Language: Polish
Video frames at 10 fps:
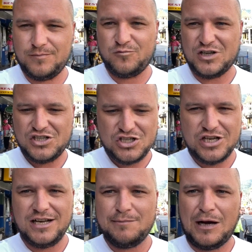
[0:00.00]

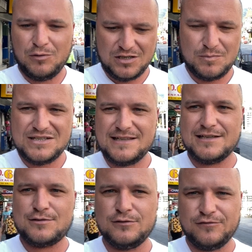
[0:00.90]
właściciele małych
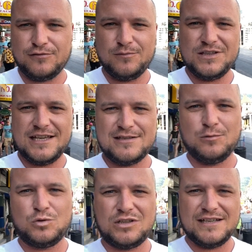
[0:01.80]
biznesów nie
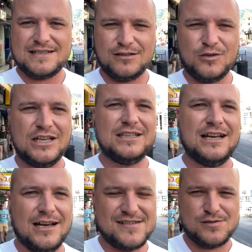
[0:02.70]
są tutaj zadowoleni,
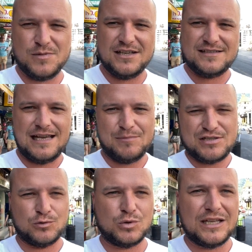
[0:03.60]
a w sumie sami
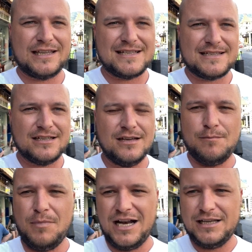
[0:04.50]
są tutaj tacy
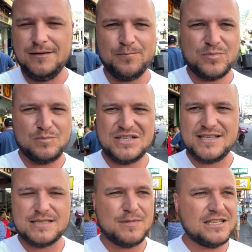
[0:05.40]
mali
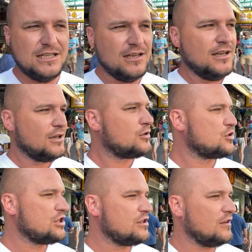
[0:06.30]
biznesmeni,
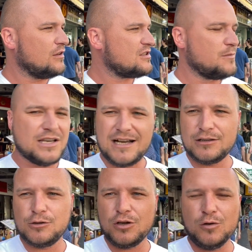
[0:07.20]
którzy sobie
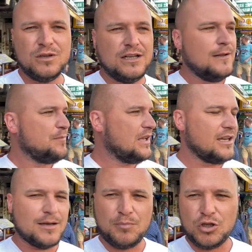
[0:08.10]
handlują.
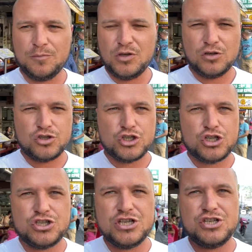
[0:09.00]
E, podobno
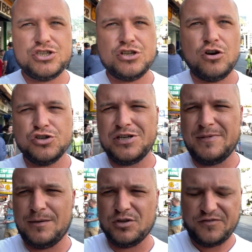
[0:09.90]

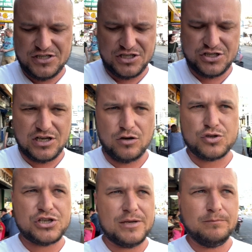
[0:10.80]
38 albo
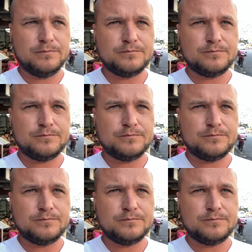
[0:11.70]
28,